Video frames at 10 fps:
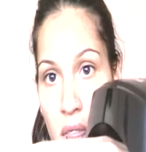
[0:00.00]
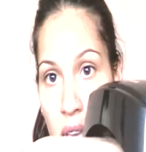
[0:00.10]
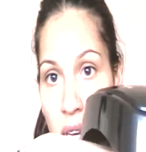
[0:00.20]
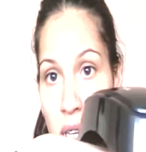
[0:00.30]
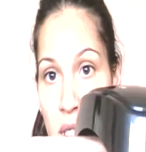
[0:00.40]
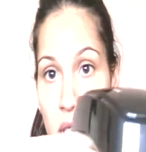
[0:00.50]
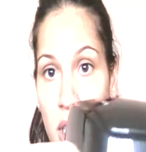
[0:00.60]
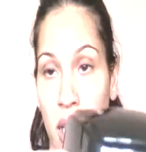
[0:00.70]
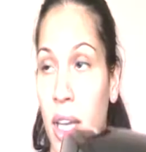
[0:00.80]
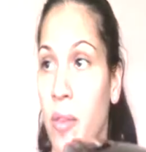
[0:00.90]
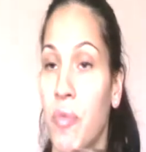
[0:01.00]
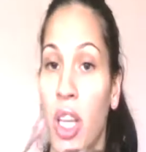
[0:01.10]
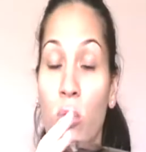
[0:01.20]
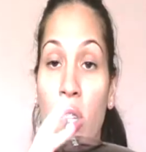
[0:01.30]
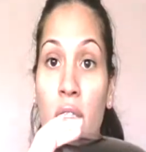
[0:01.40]
que hacer es... Eh,
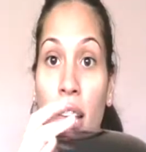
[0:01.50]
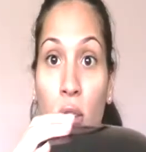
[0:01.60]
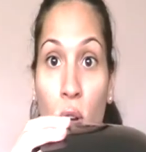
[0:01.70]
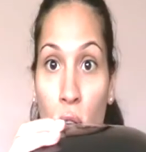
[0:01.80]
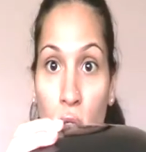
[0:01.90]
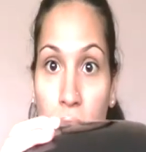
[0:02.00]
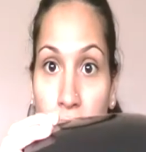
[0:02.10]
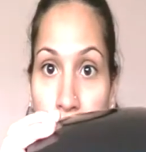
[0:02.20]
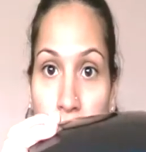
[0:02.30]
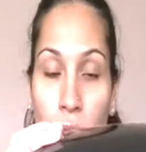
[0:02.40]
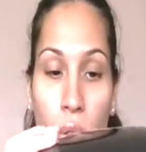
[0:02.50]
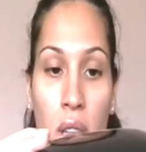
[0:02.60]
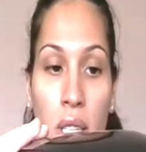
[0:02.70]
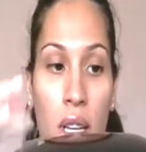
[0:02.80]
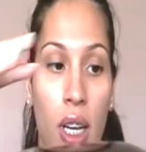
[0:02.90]
tiene un detector.
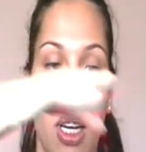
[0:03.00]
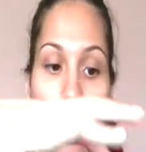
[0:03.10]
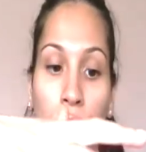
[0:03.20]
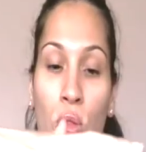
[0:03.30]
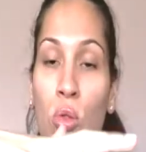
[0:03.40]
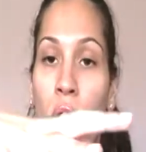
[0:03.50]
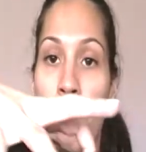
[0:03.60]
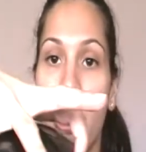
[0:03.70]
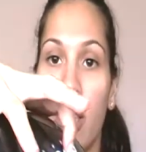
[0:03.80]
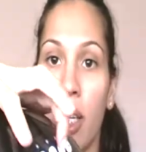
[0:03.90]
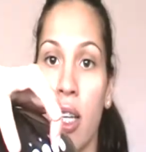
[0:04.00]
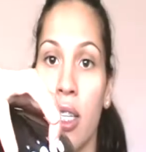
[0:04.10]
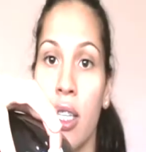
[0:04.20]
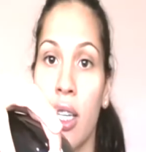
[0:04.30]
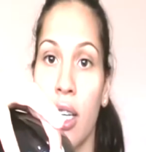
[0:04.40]
Entonces tú
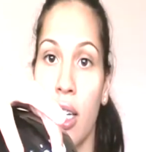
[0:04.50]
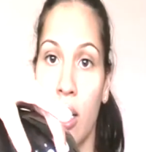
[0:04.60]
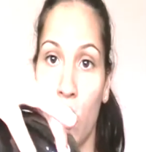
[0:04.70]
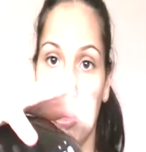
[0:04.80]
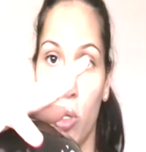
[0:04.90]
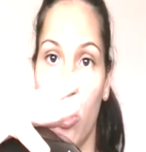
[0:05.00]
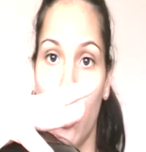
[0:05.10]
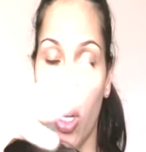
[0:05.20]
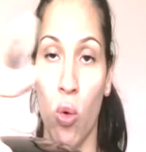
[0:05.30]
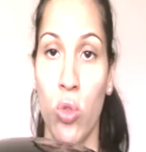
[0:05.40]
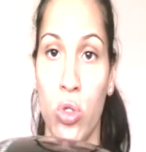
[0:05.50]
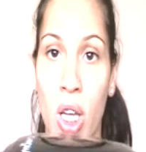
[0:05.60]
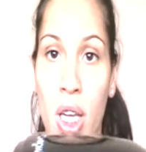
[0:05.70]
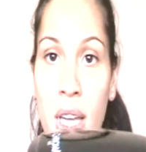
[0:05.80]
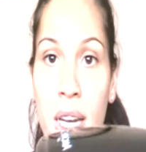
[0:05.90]
aprietas los, los
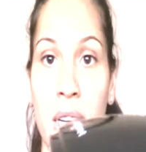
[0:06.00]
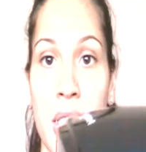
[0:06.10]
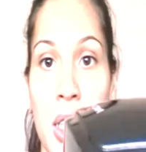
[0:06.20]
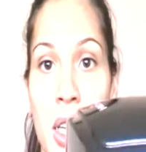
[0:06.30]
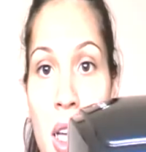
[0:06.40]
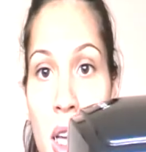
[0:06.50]
segundos que quieras